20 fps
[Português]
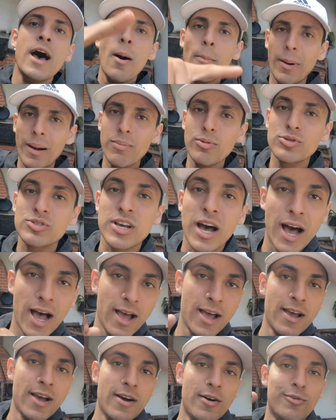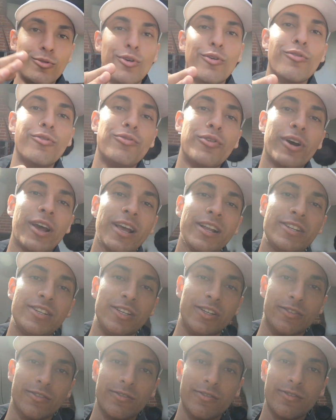pra buscar um novo foguetinho.